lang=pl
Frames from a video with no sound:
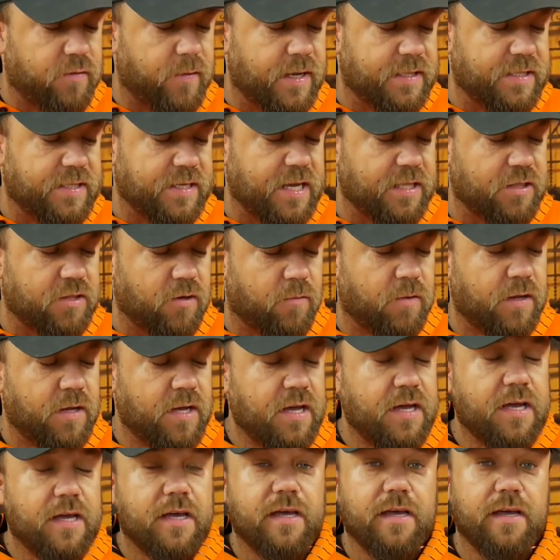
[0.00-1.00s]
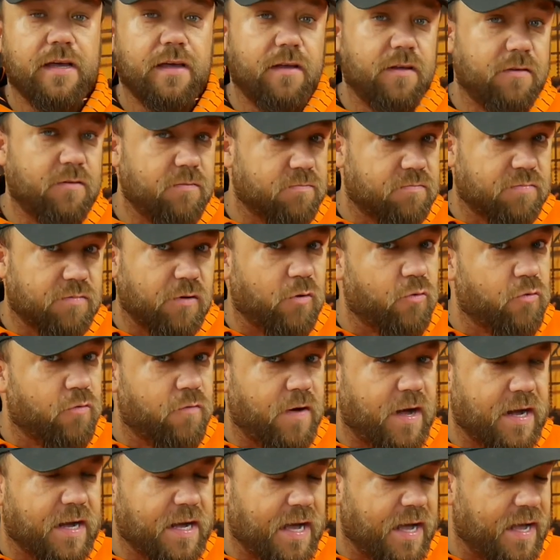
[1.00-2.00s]
etykietą, yy,
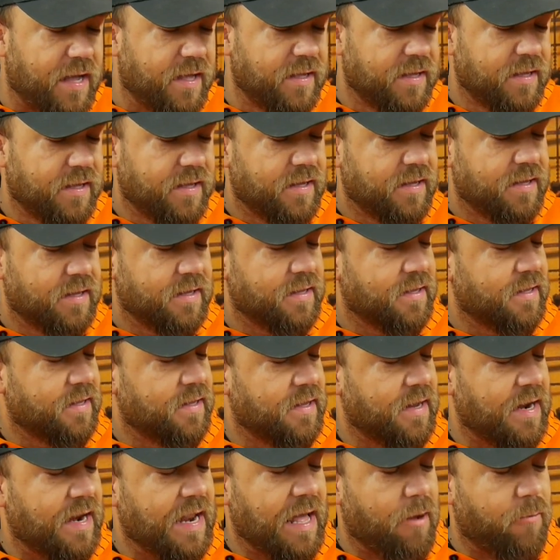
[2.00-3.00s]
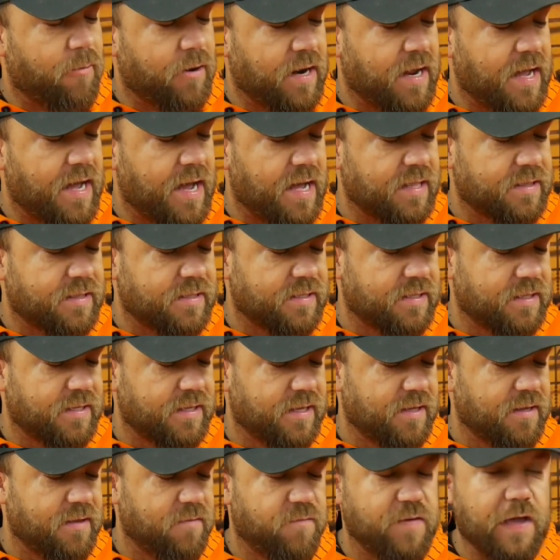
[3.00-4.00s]
uwaga, y, laureat
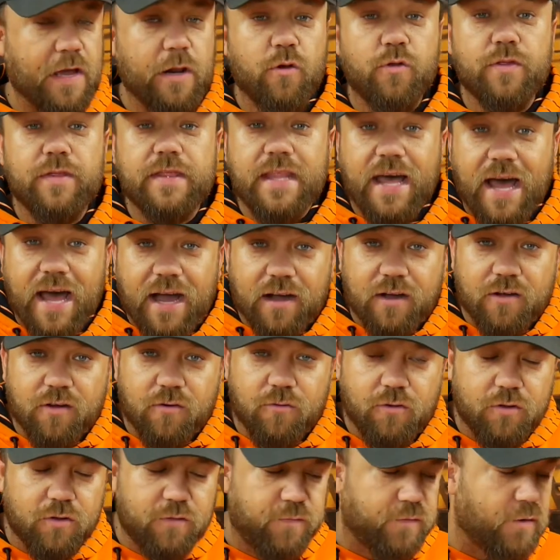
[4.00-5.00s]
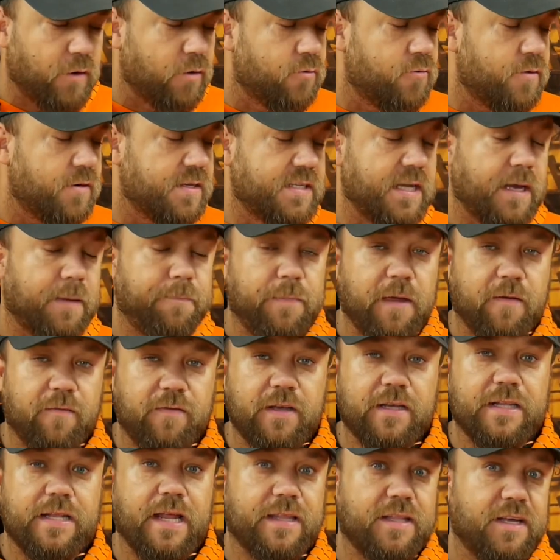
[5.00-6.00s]
y, wielu nagród w konkursach
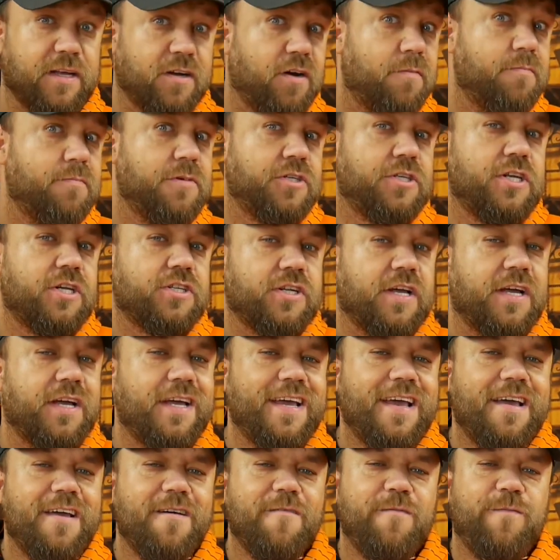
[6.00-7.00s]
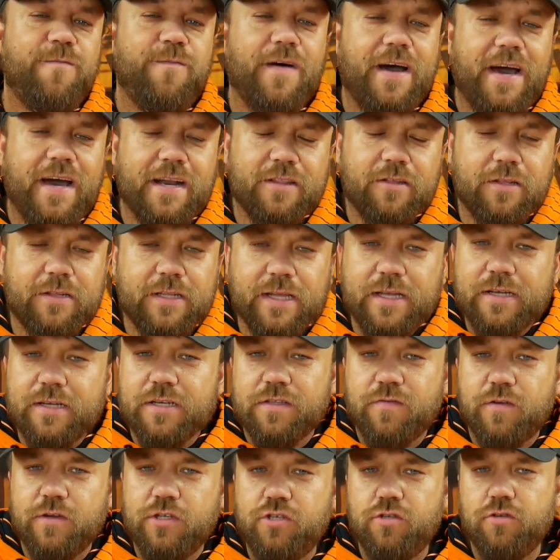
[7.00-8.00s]
piwnych, dlatego myślę, że warto na niego
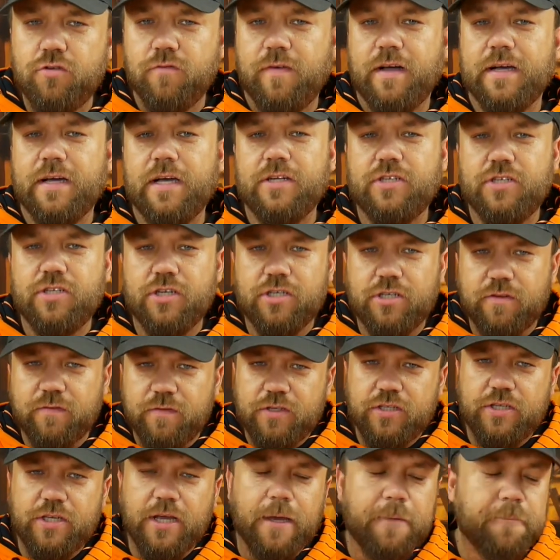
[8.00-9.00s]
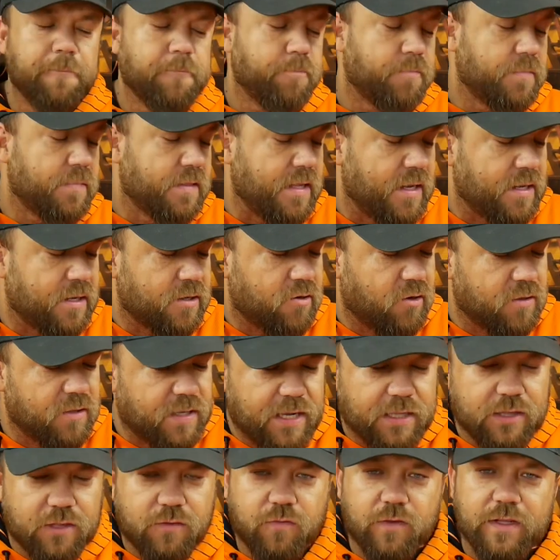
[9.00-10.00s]
zwrócić uwagę, czy rzeczywiście ten
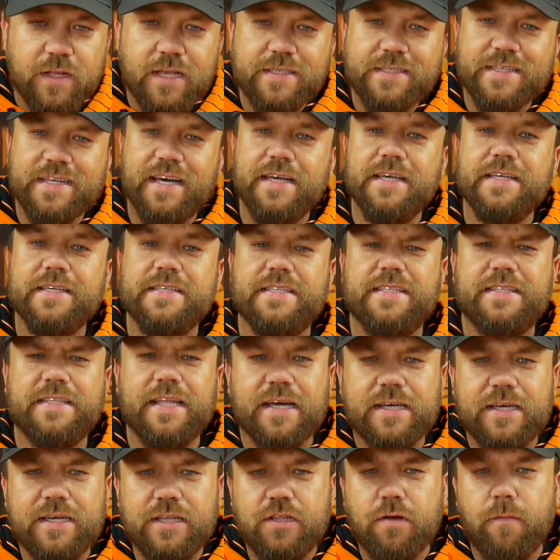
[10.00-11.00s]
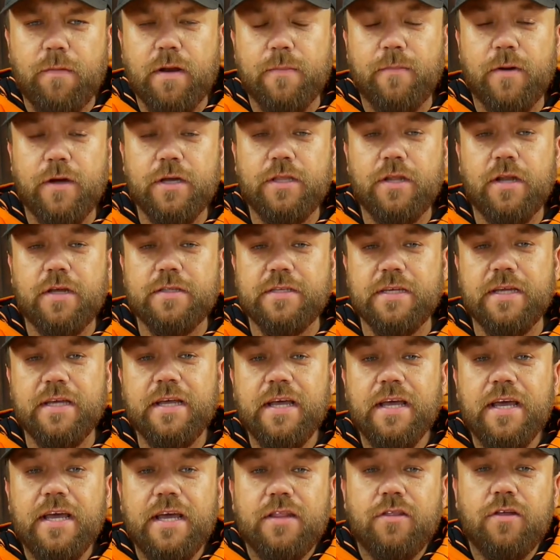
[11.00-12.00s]
Konrad 12 jest taki dobry, moi drodzy.
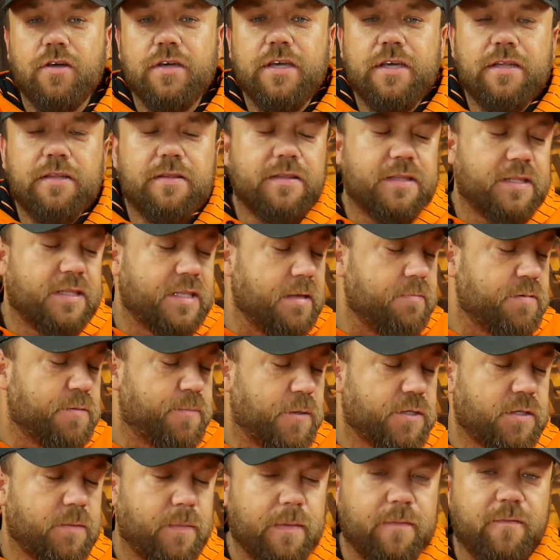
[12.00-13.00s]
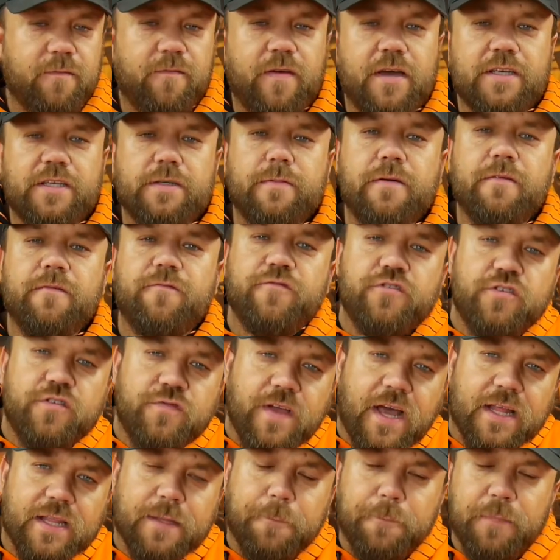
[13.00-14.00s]
No i tym sposobem wejdziemy w
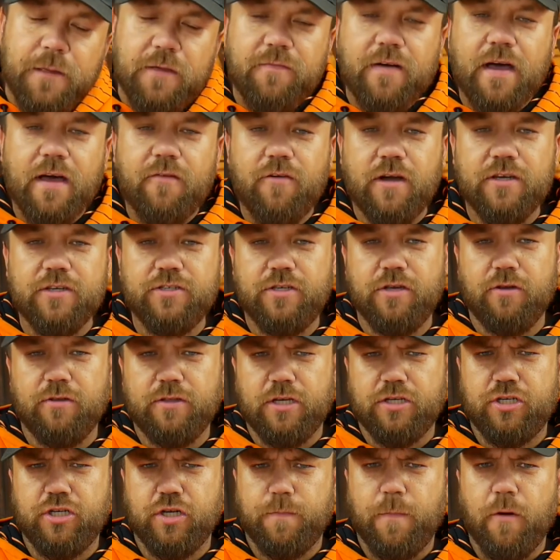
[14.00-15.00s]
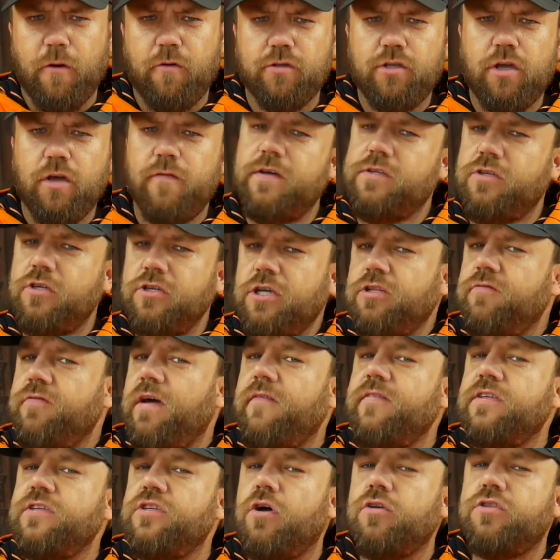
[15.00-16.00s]
świat piwa właśnie od naszych południowych sąsiadów, a
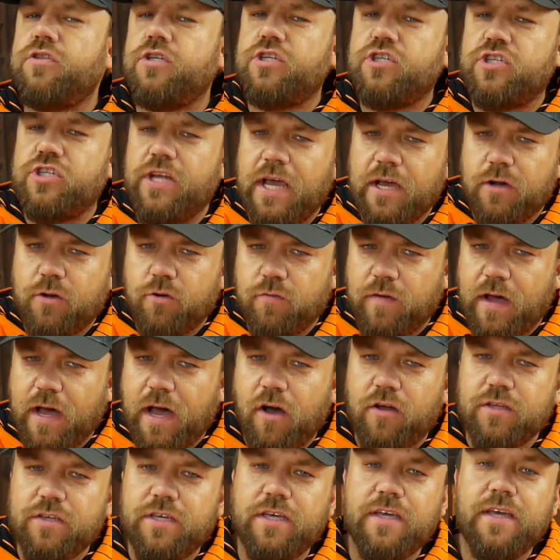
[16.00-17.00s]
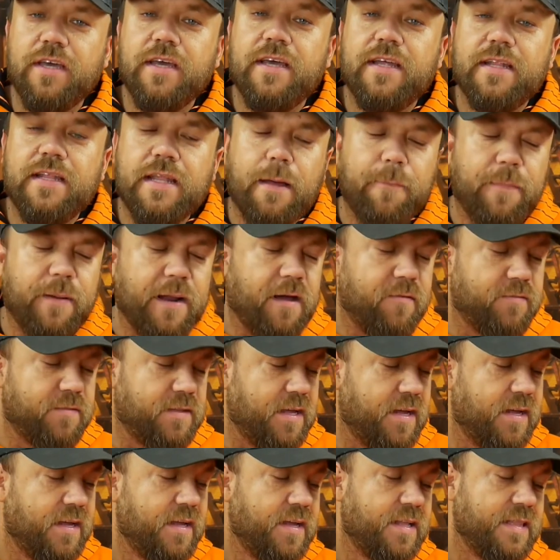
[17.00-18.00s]
więc od Czechów, a oni
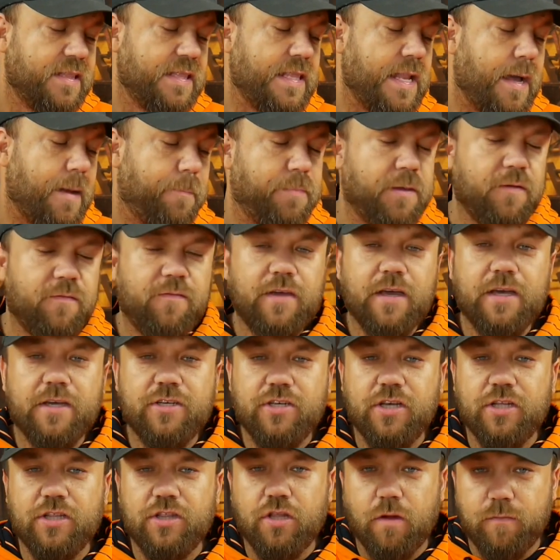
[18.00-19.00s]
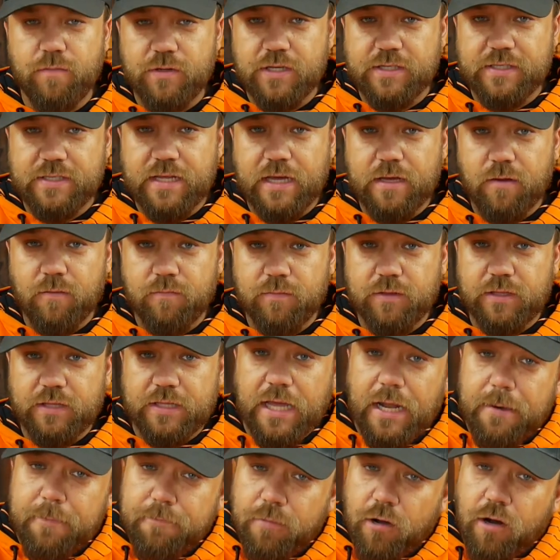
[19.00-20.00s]
naprawdę na piwie się dobrze znają.
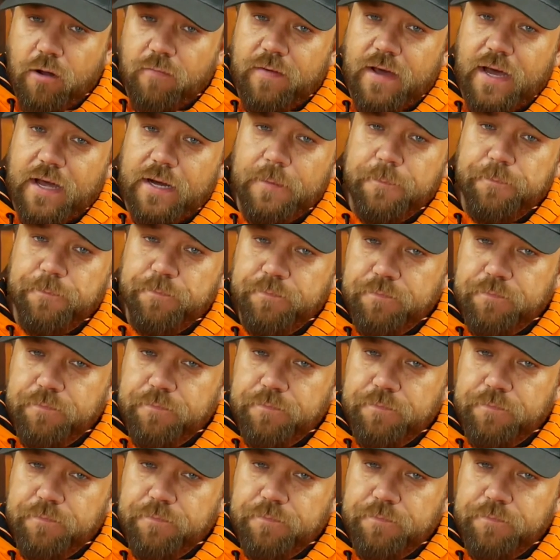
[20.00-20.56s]
Ten browar